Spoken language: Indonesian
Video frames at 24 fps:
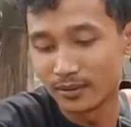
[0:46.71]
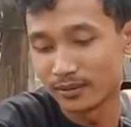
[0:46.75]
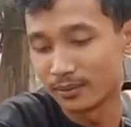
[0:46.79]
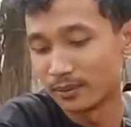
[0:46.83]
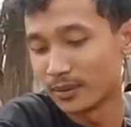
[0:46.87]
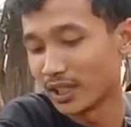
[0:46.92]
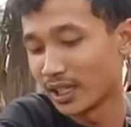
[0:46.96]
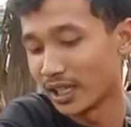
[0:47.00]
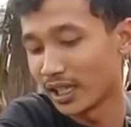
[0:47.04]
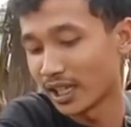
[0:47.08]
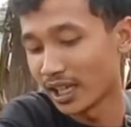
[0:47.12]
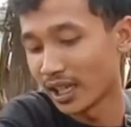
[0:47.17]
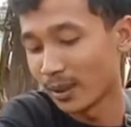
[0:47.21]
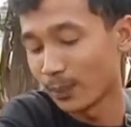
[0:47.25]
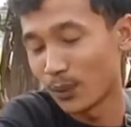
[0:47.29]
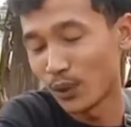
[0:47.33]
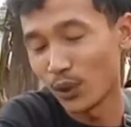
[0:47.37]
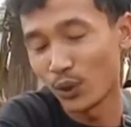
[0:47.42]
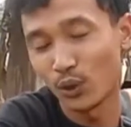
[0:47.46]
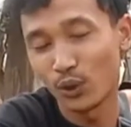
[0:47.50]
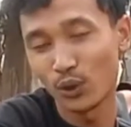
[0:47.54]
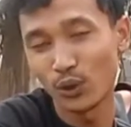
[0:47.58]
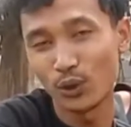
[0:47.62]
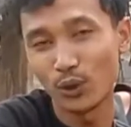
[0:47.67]

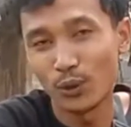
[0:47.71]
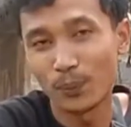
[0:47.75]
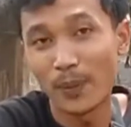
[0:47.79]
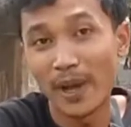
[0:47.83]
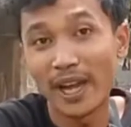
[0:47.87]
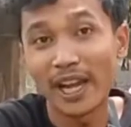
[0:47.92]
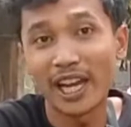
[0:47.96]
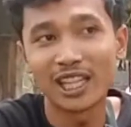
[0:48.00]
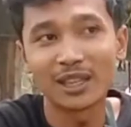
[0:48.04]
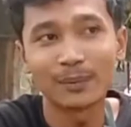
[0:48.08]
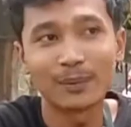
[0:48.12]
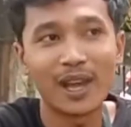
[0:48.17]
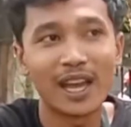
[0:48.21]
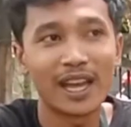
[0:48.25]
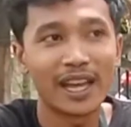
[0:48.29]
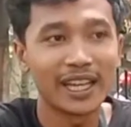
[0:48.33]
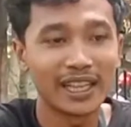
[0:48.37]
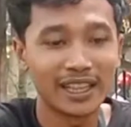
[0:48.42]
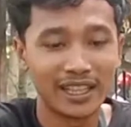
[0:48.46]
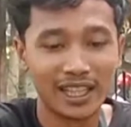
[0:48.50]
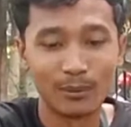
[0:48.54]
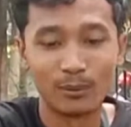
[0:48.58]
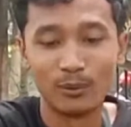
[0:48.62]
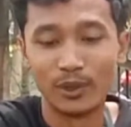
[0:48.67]
mereview
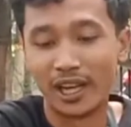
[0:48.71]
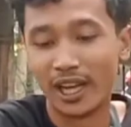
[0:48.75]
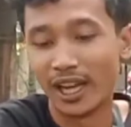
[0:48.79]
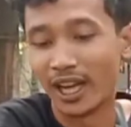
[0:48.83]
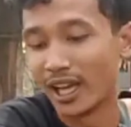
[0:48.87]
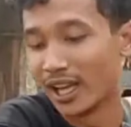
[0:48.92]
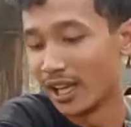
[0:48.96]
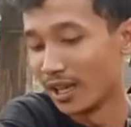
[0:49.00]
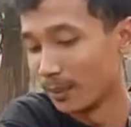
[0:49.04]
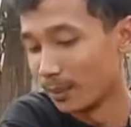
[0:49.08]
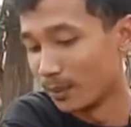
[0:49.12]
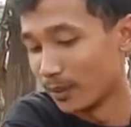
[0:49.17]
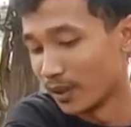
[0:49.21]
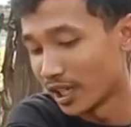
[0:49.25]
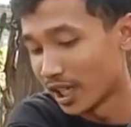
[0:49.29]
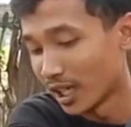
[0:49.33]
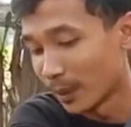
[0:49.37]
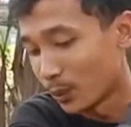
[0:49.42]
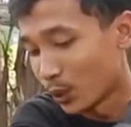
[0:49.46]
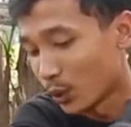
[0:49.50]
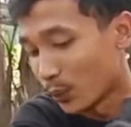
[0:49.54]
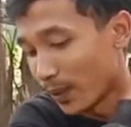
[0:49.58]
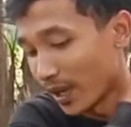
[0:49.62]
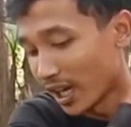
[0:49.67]
paket-paket ya, Bunda.
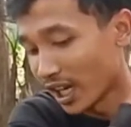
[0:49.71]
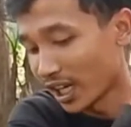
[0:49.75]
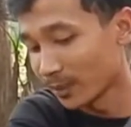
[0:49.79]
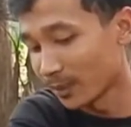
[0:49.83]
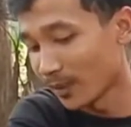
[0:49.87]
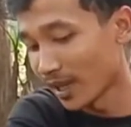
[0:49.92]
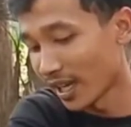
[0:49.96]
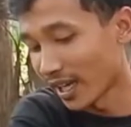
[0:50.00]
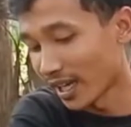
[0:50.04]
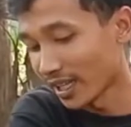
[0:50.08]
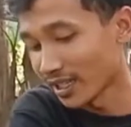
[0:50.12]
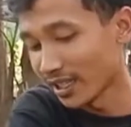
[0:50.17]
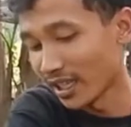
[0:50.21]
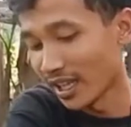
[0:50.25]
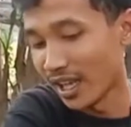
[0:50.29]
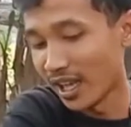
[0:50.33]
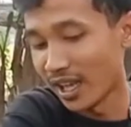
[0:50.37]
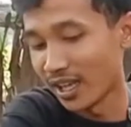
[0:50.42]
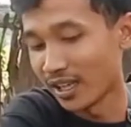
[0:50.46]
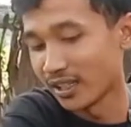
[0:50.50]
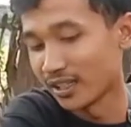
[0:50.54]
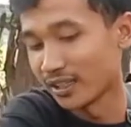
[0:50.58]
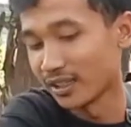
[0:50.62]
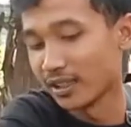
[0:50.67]
Mereview paket-paket yang
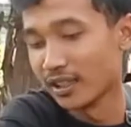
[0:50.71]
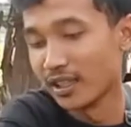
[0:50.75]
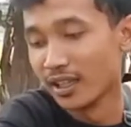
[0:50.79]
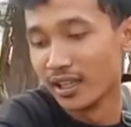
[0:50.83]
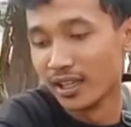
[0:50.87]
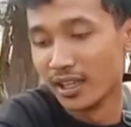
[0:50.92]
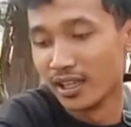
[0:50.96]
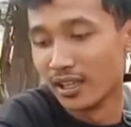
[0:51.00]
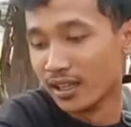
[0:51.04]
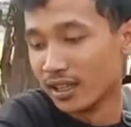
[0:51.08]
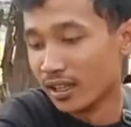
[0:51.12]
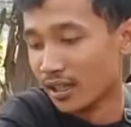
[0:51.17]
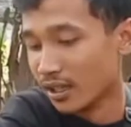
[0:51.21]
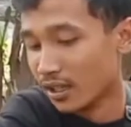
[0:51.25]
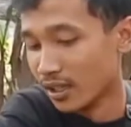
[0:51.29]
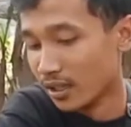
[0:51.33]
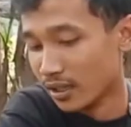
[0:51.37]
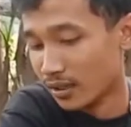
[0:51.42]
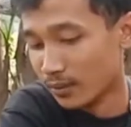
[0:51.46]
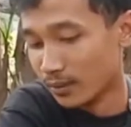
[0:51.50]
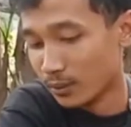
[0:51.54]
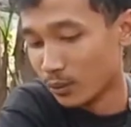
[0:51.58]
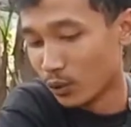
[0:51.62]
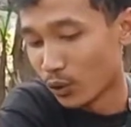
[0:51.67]

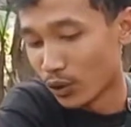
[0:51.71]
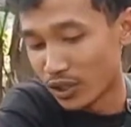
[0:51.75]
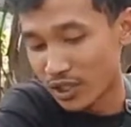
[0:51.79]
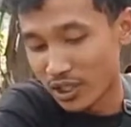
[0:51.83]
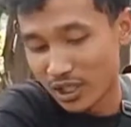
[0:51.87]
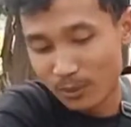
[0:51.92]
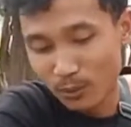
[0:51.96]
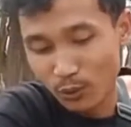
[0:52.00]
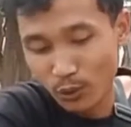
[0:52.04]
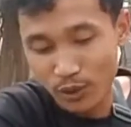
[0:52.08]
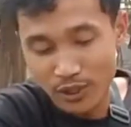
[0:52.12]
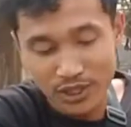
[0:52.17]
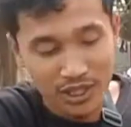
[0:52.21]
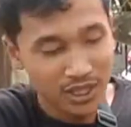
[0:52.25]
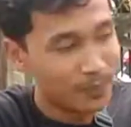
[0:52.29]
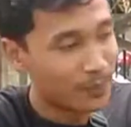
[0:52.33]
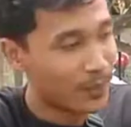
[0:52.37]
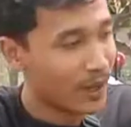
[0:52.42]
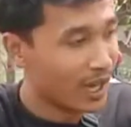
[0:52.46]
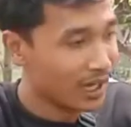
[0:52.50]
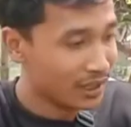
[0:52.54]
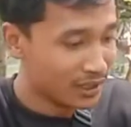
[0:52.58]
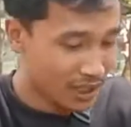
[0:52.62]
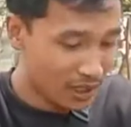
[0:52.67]
murce-murce
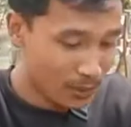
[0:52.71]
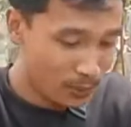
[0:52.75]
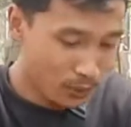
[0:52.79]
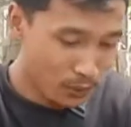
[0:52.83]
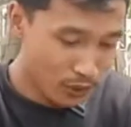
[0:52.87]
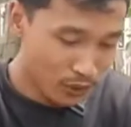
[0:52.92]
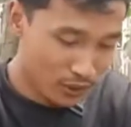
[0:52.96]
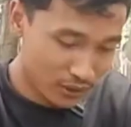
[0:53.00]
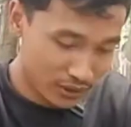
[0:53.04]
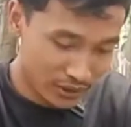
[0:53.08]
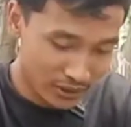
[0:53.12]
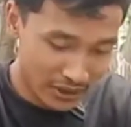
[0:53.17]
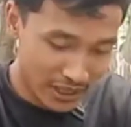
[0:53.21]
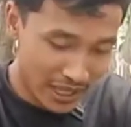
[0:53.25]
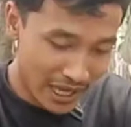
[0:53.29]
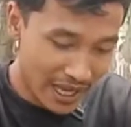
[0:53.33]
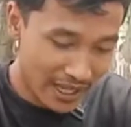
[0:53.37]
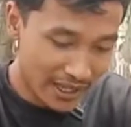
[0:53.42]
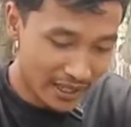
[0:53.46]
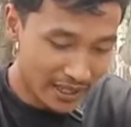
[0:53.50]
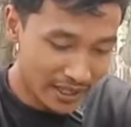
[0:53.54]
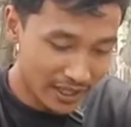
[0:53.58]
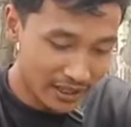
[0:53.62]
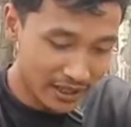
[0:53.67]
banget nih, Bun.
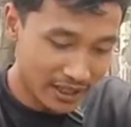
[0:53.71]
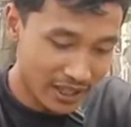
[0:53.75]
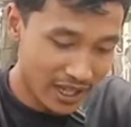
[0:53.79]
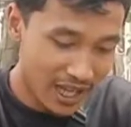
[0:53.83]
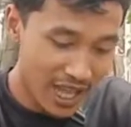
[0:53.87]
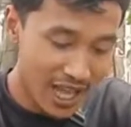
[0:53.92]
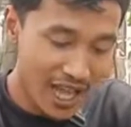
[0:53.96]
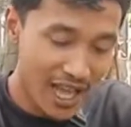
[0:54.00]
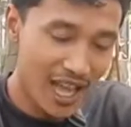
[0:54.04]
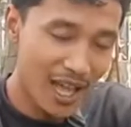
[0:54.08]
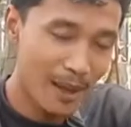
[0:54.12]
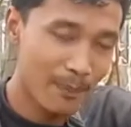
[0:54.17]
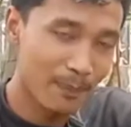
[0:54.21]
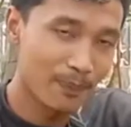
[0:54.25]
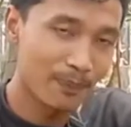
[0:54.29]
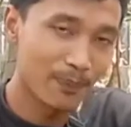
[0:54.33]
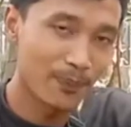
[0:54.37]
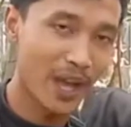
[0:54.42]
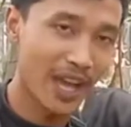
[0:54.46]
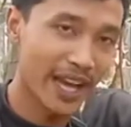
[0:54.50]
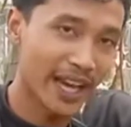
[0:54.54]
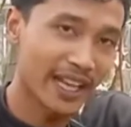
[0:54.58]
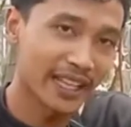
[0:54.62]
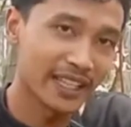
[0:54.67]
Dan setiap
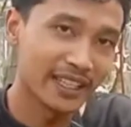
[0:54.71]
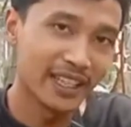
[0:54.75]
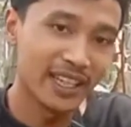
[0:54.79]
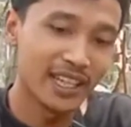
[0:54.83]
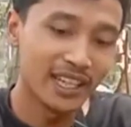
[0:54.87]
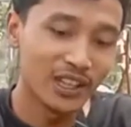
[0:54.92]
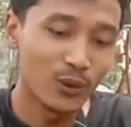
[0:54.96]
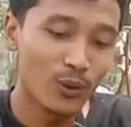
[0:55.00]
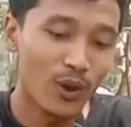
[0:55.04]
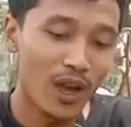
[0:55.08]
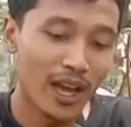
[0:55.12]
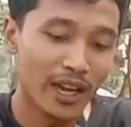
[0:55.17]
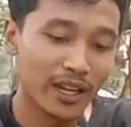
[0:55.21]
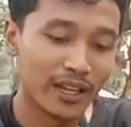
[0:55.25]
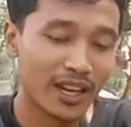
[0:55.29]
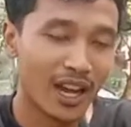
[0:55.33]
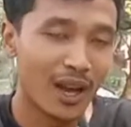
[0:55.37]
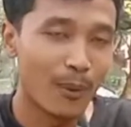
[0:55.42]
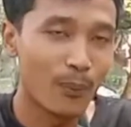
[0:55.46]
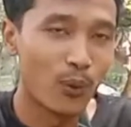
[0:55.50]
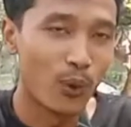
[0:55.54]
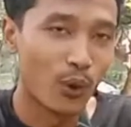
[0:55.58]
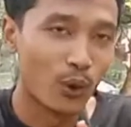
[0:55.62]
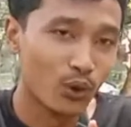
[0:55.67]
paketnya itu ada
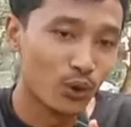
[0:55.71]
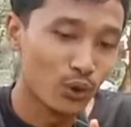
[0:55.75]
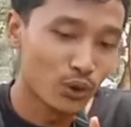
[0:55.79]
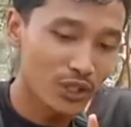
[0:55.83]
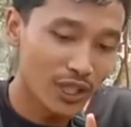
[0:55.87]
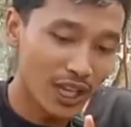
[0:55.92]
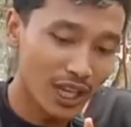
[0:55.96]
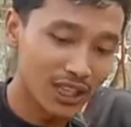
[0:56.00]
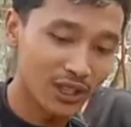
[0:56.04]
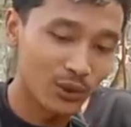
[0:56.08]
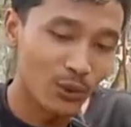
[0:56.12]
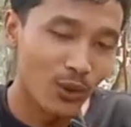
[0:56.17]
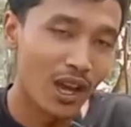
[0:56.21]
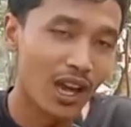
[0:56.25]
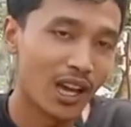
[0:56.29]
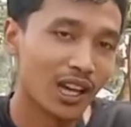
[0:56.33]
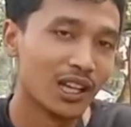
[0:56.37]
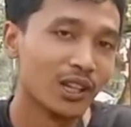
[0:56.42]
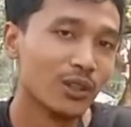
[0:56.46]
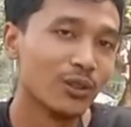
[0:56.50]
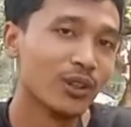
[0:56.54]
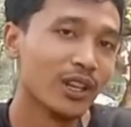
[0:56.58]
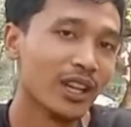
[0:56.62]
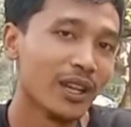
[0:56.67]
bonus satu
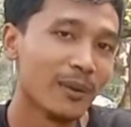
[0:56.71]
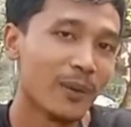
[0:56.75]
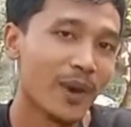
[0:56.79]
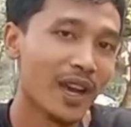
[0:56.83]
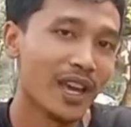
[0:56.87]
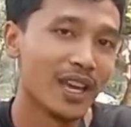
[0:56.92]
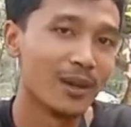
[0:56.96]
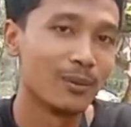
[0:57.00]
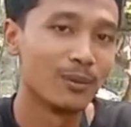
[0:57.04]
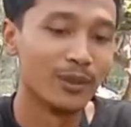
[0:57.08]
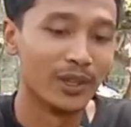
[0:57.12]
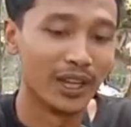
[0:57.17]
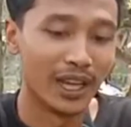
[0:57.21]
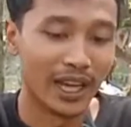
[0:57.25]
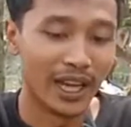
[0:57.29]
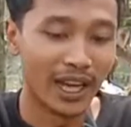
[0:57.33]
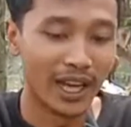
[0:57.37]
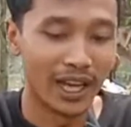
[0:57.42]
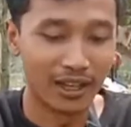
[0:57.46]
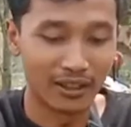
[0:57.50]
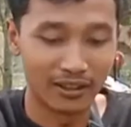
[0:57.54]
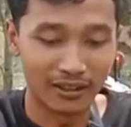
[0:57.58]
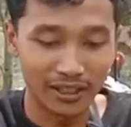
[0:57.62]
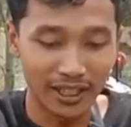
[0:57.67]
aglonema ya, Bunda.
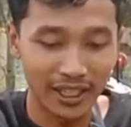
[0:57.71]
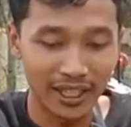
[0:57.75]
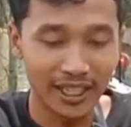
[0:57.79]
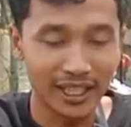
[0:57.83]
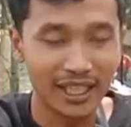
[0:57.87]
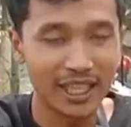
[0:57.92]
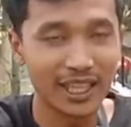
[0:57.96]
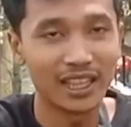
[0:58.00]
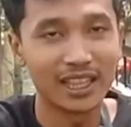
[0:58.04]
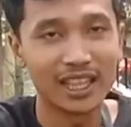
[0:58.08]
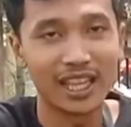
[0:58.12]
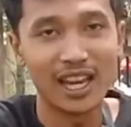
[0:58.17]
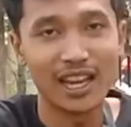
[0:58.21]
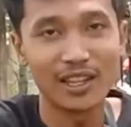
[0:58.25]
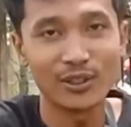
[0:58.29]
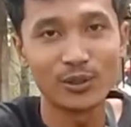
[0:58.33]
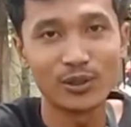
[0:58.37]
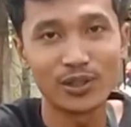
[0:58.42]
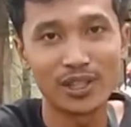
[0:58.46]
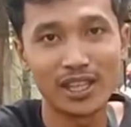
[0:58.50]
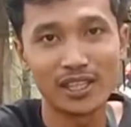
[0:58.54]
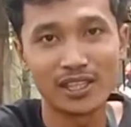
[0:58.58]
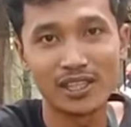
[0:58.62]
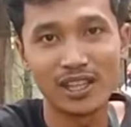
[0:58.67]
Oke, kita langsung
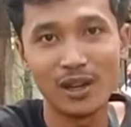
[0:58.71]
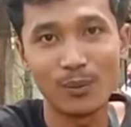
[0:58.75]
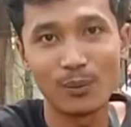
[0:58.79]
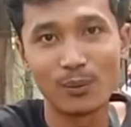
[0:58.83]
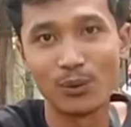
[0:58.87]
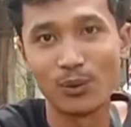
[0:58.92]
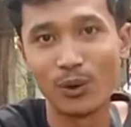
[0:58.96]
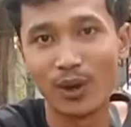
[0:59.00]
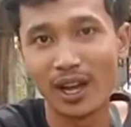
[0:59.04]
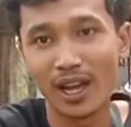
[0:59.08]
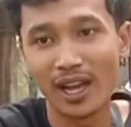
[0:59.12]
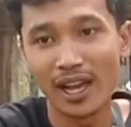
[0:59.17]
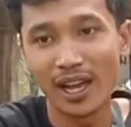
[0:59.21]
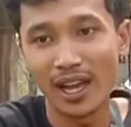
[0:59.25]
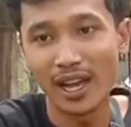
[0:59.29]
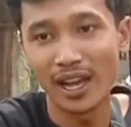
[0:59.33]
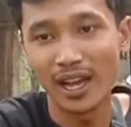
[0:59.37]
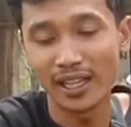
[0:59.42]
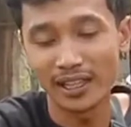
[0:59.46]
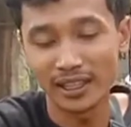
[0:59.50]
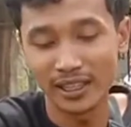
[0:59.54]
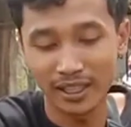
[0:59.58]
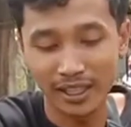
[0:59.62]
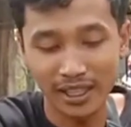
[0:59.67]
saja
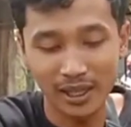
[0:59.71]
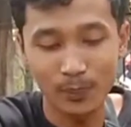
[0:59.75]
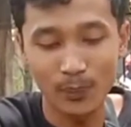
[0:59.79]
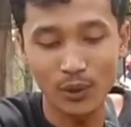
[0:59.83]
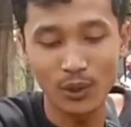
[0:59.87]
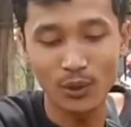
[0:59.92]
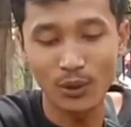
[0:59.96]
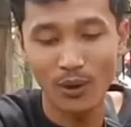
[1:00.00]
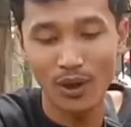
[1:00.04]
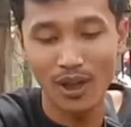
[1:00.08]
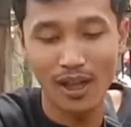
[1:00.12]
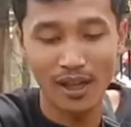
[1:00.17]
buat review